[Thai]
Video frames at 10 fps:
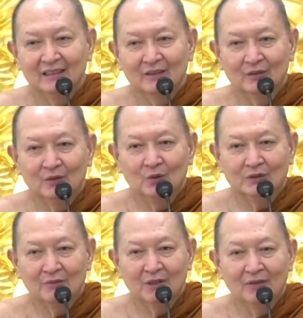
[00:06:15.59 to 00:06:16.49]
เราดู
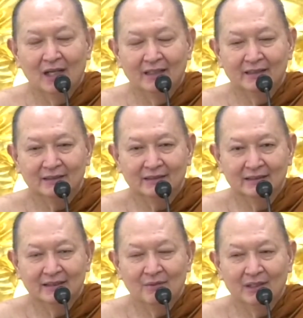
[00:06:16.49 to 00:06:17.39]
สภาวะอื่น
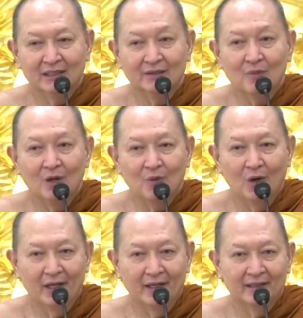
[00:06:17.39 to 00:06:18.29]
ที่มันเกิด
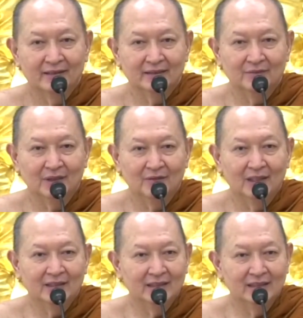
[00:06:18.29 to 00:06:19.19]
บ่อยๆ สภา
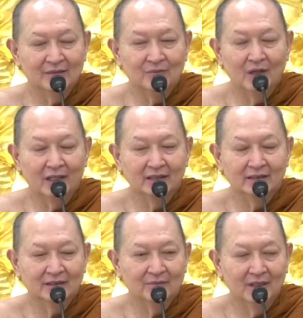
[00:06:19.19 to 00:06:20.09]
วะที่เกิดบ่อย คื
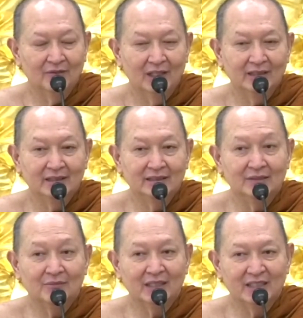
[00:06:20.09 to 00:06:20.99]
อสภาวะที่
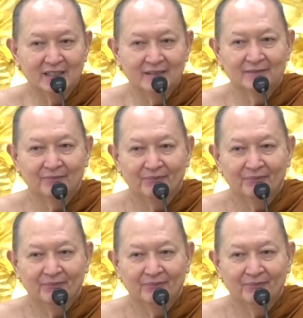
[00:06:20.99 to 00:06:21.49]
จิตไปคิด